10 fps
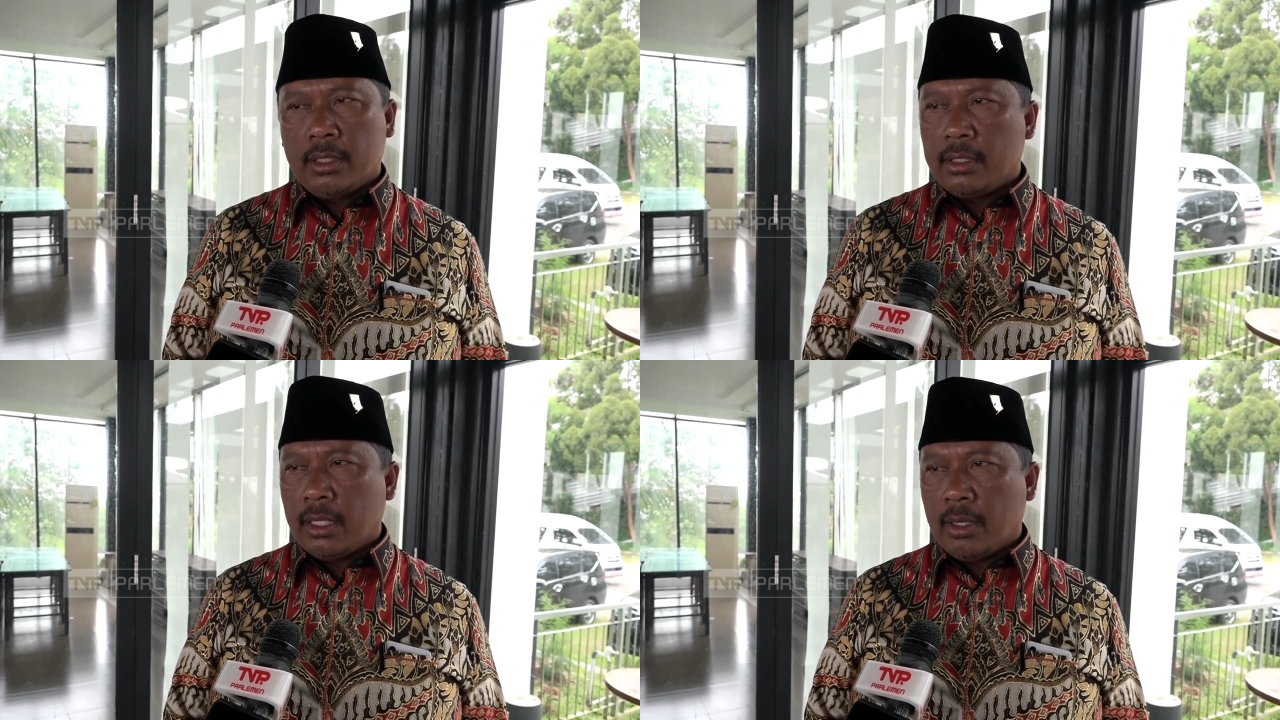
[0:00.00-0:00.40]

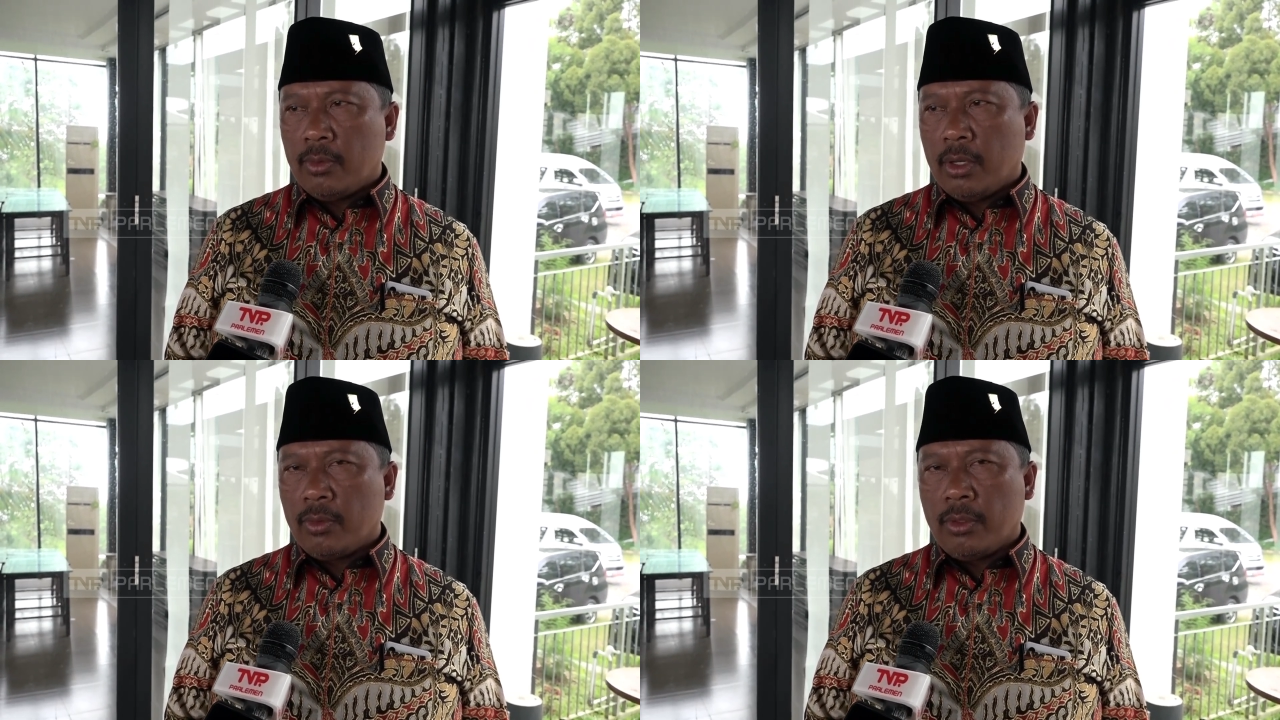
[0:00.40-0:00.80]

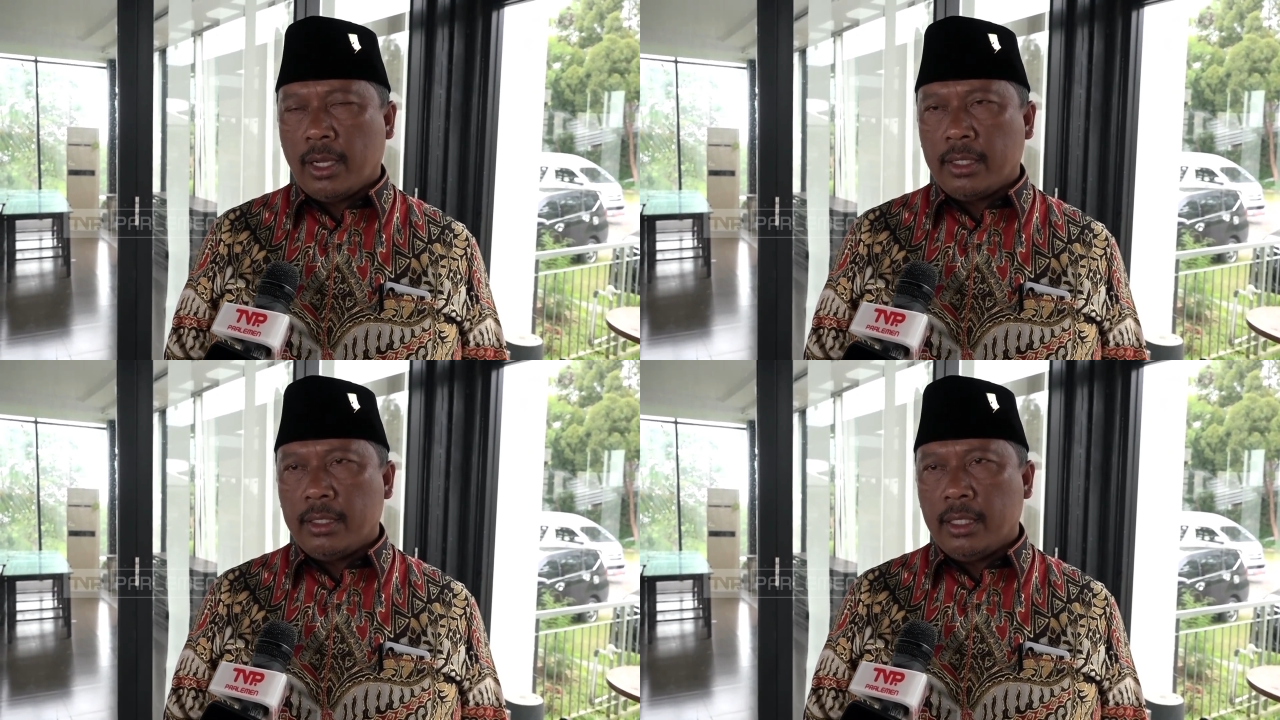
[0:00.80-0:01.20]
rencana
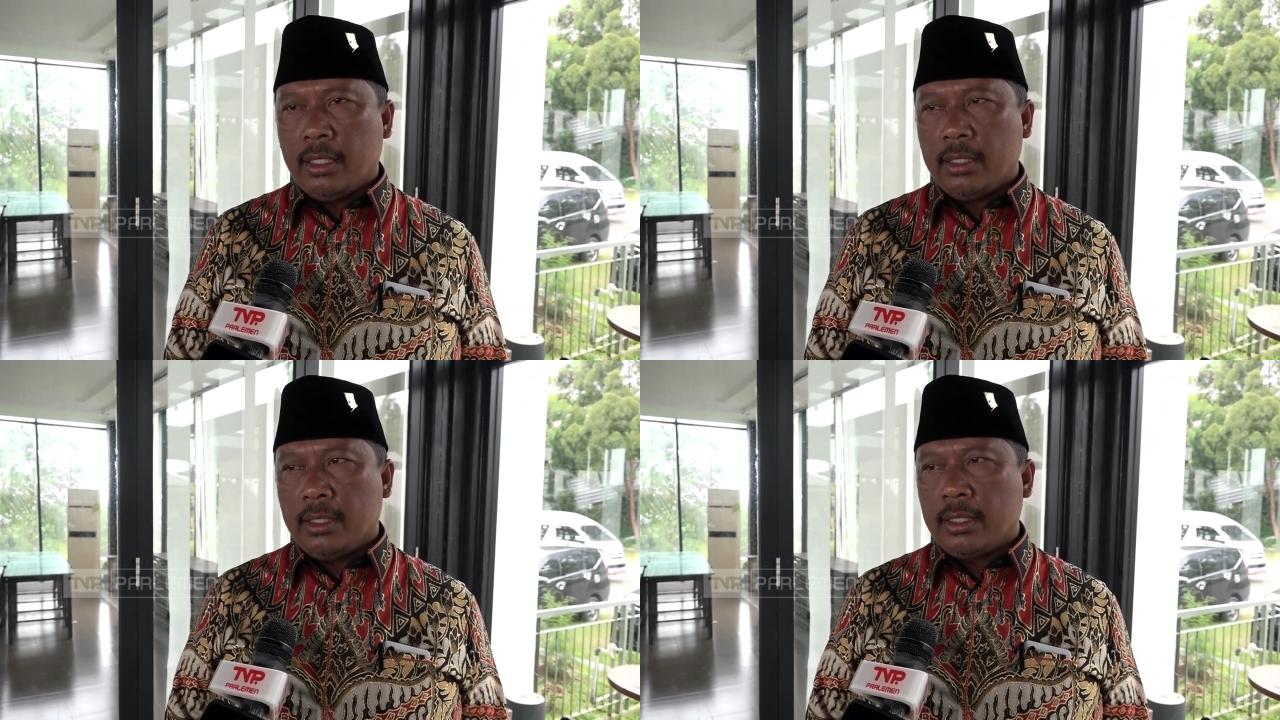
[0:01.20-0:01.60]
undang-undang
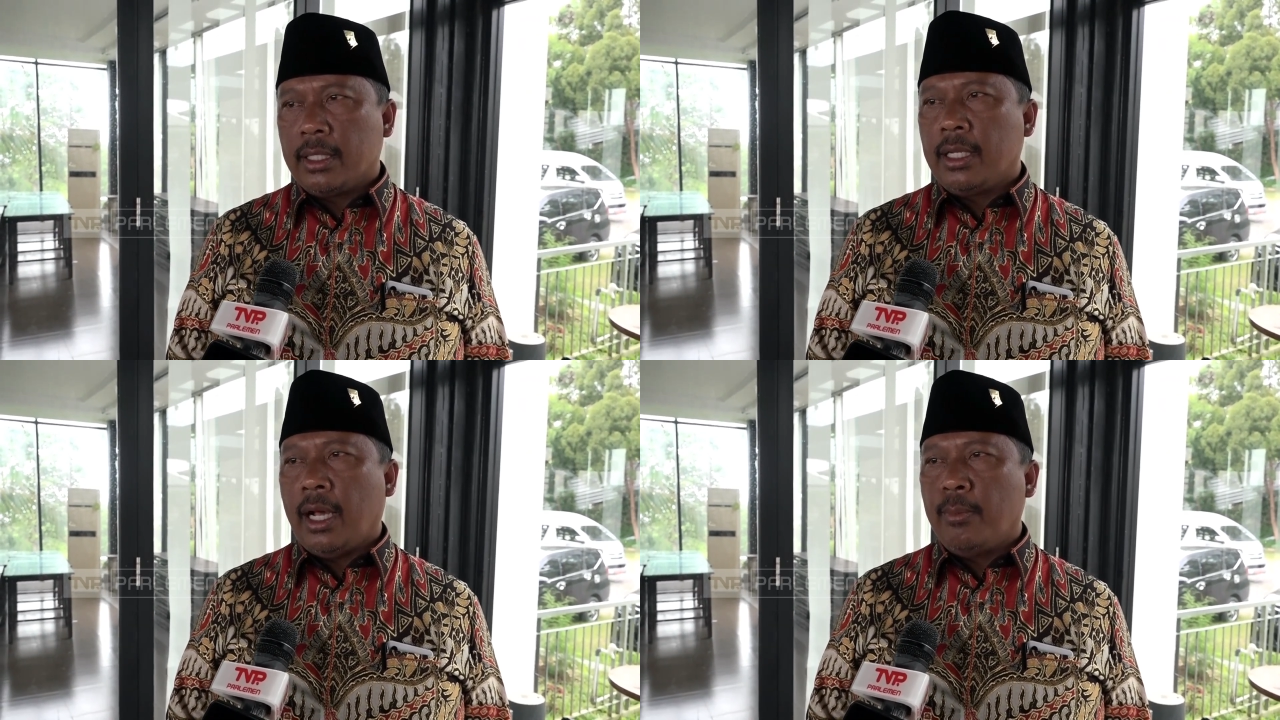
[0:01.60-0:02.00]
ini
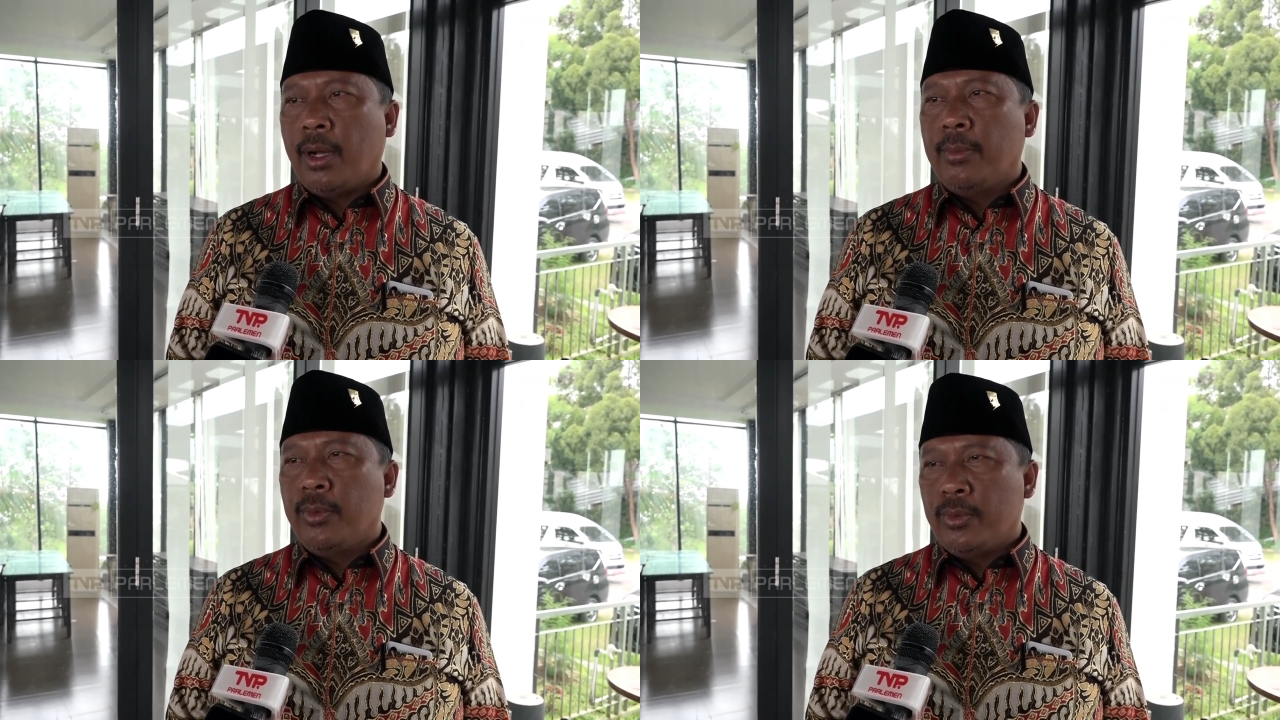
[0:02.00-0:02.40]
kita tidak
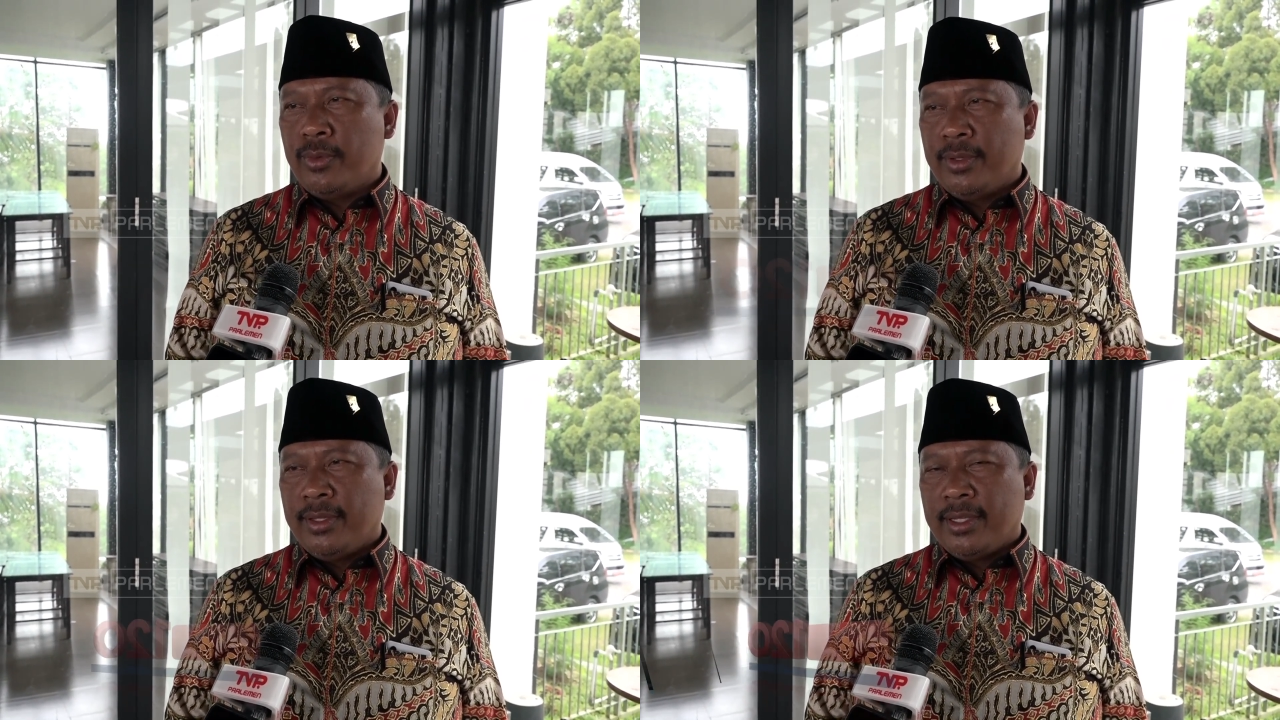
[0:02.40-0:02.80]

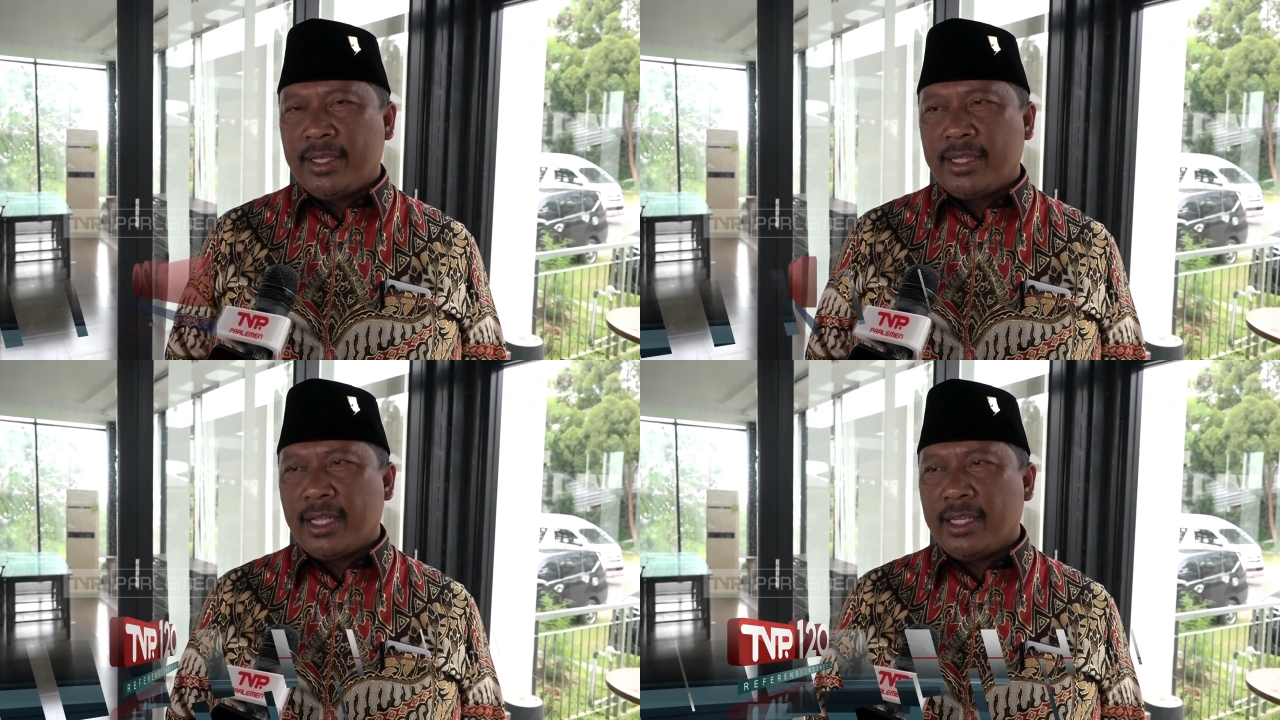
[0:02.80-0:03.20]
abu-abu, kita